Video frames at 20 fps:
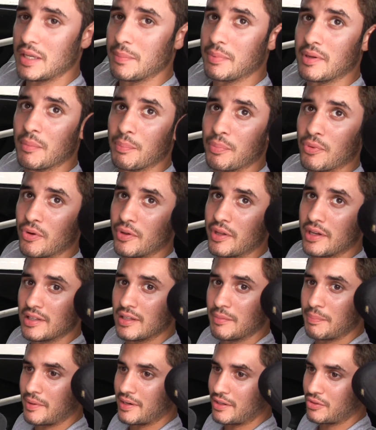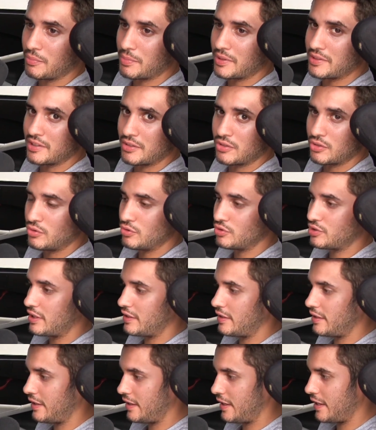tip que puedo darle para compartirlo con
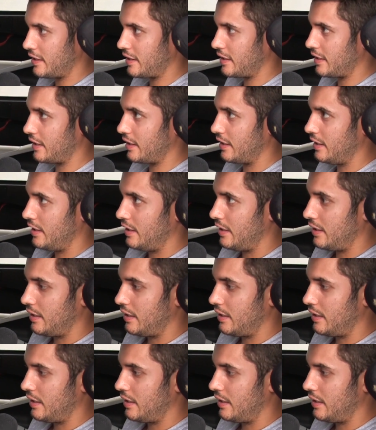ustedes es que